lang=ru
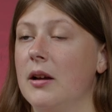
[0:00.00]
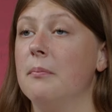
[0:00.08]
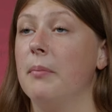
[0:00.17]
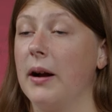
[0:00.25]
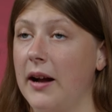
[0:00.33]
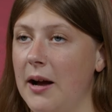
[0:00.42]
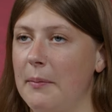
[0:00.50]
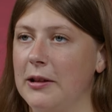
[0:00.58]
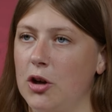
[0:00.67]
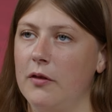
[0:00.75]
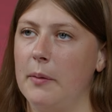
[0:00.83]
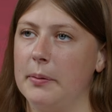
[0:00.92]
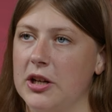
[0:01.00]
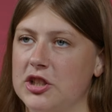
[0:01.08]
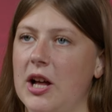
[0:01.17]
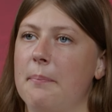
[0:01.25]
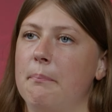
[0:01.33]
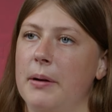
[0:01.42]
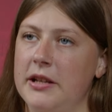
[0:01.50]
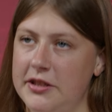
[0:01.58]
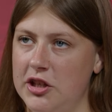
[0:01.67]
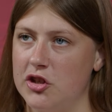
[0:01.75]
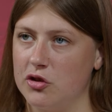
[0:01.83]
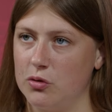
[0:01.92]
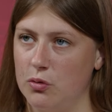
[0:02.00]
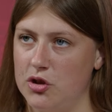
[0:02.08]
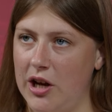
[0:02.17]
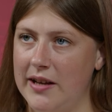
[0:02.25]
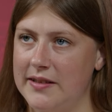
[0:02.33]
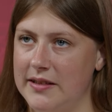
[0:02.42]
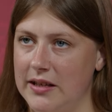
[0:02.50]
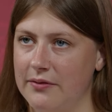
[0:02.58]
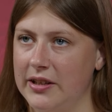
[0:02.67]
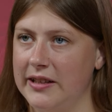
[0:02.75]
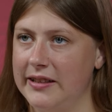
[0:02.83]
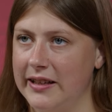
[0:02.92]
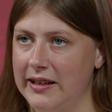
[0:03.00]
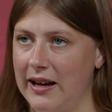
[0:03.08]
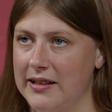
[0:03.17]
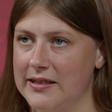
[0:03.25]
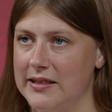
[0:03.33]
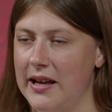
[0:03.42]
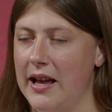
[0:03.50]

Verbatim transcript: пока Молдова прошла политическую часть евроинтеграции